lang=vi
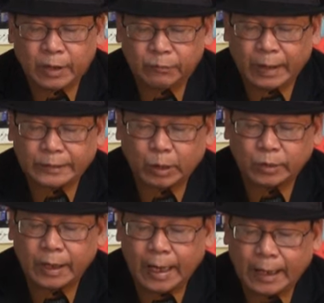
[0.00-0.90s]
Như vậy
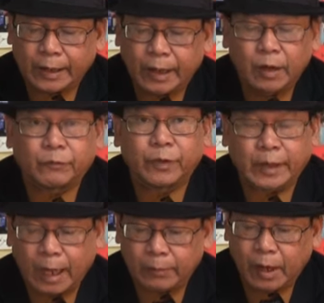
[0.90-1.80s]
sau Thái Lan đến lượt
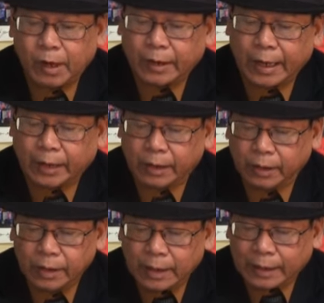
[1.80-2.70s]
Việt Nam đã được đề
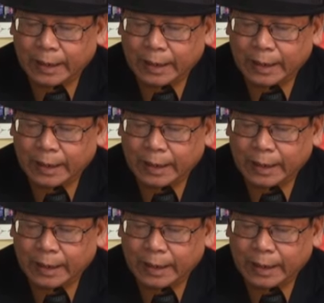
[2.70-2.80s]
cử